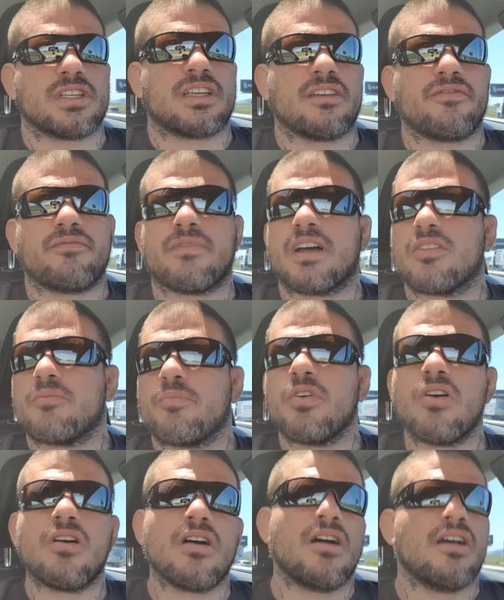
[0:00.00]
aqui falam,
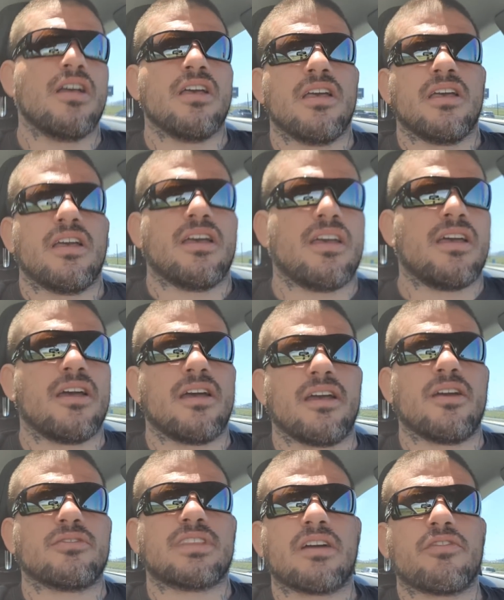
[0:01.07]
pô,
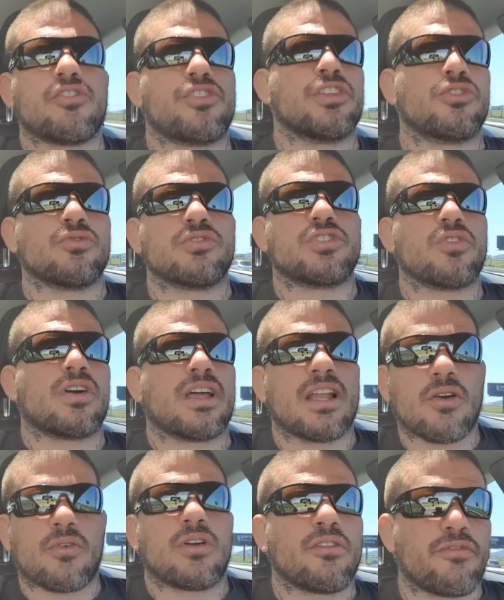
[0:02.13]
é, eu estava inscrito no seu
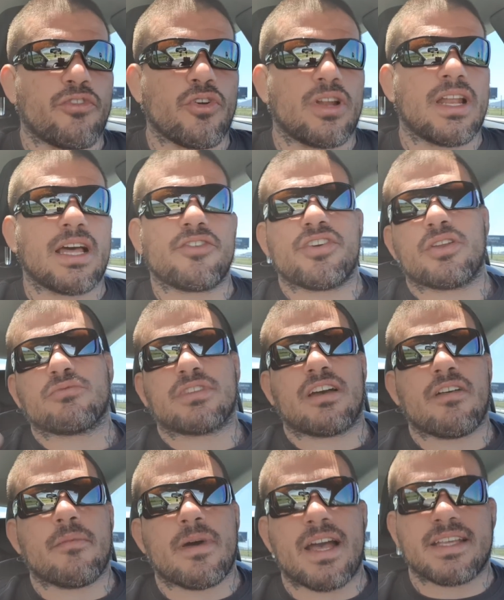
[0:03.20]
canal, quando fui olhar já não
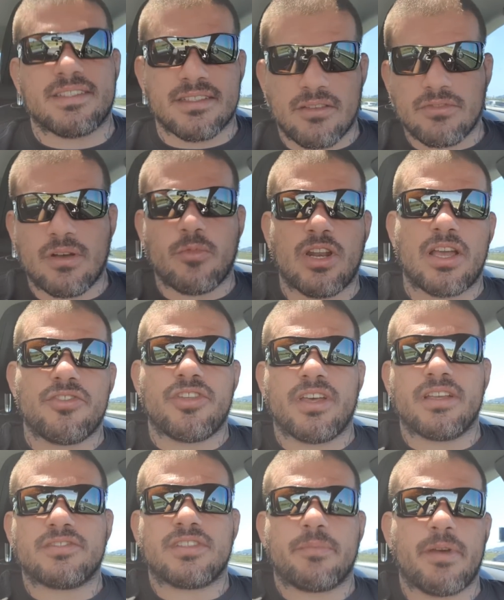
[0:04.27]
estava mais. Então dá uma olhadinha
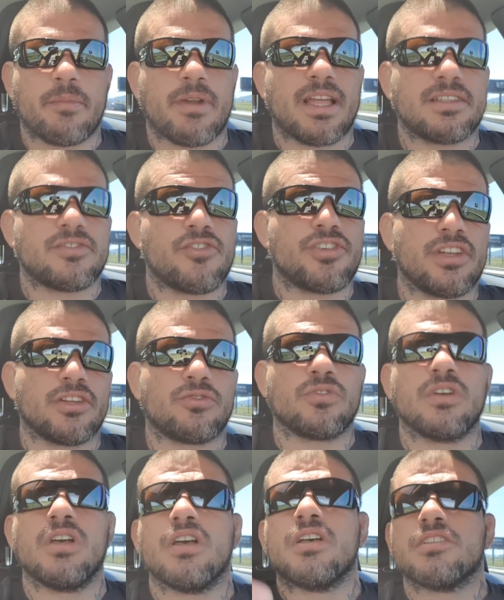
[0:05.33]
aí se permanece inscrito.
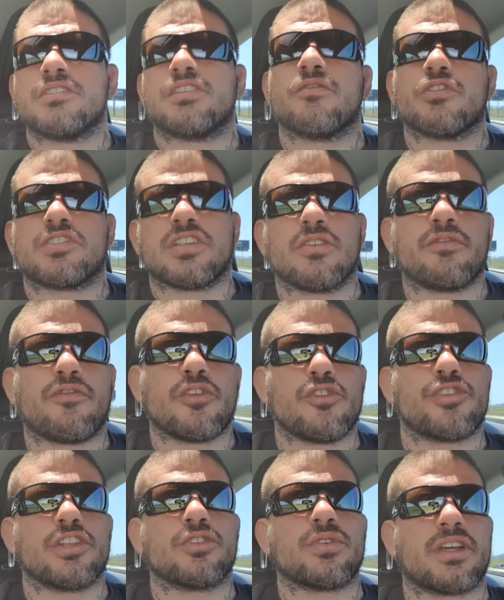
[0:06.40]
Se você não for
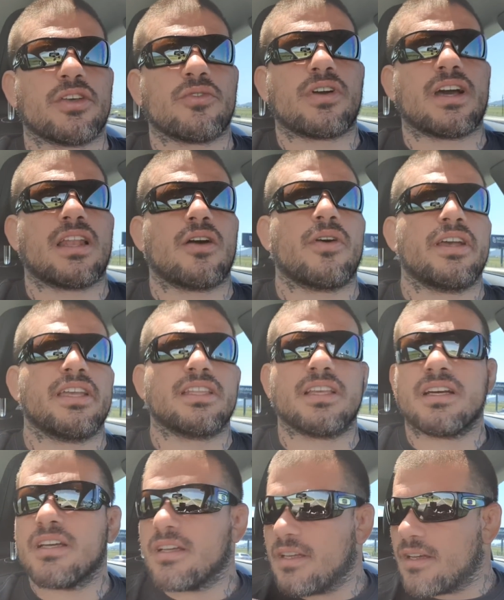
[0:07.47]
inscrito aqui no canal
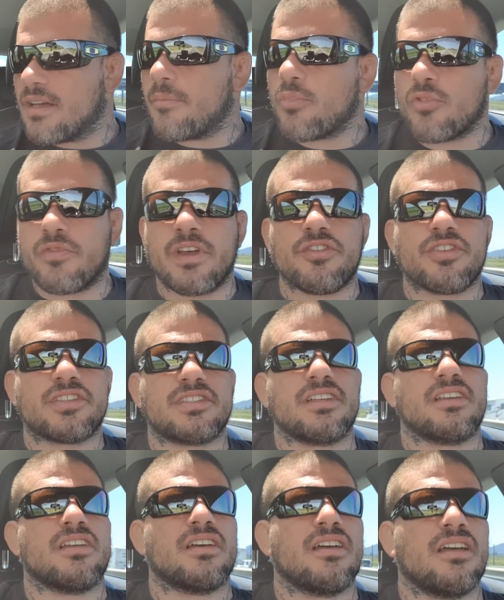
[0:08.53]
ainda, aproveite
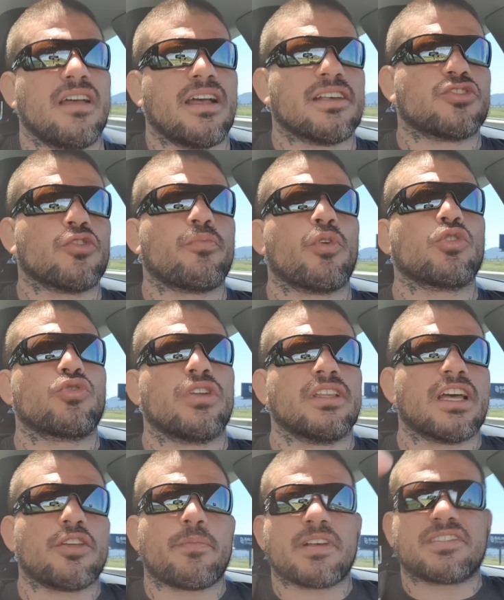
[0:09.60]
esse, essa
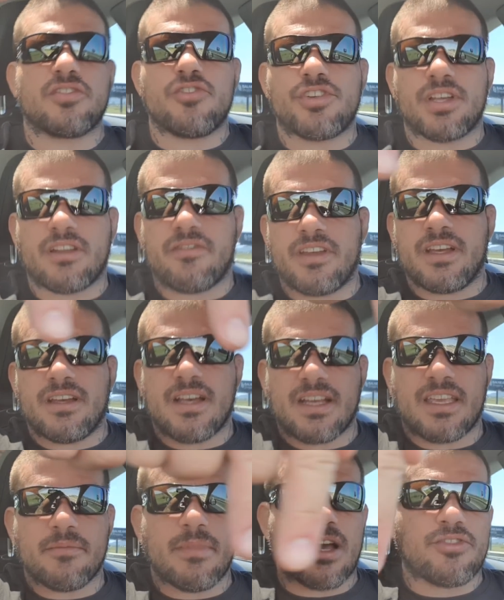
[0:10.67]
oportunidade para se inscrever.
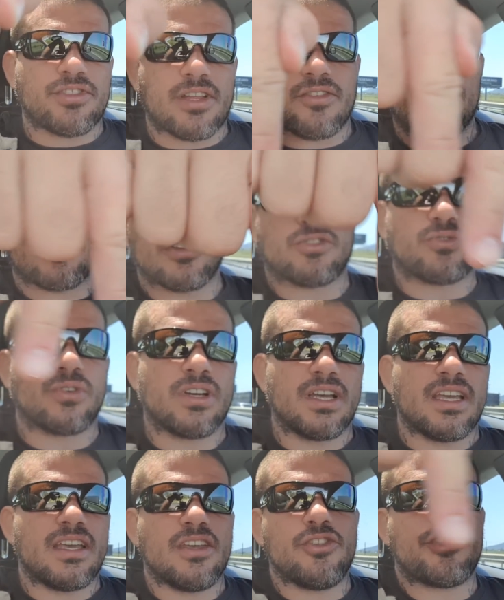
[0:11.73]
Aqui embaixo está escrito
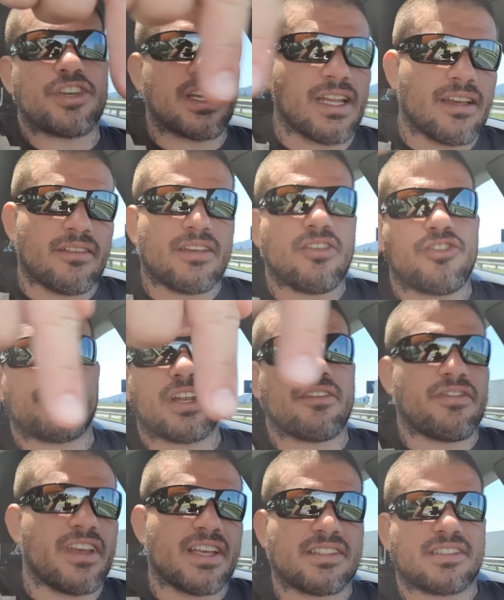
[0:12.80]
inscre
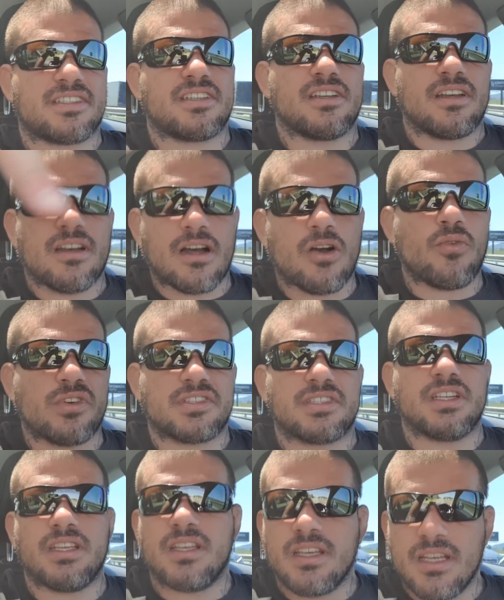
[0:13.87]
inscrever-se, algo
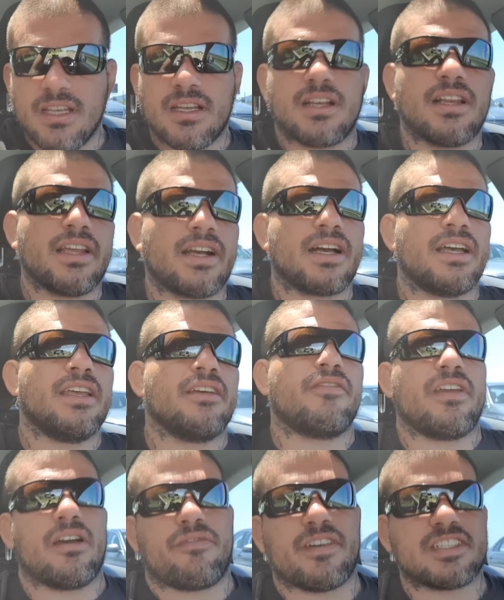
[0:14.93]
assim. Clica aí,
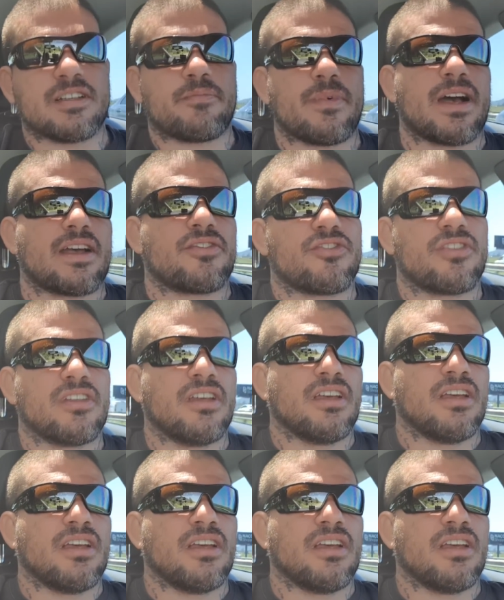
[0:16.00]
venha fazer parte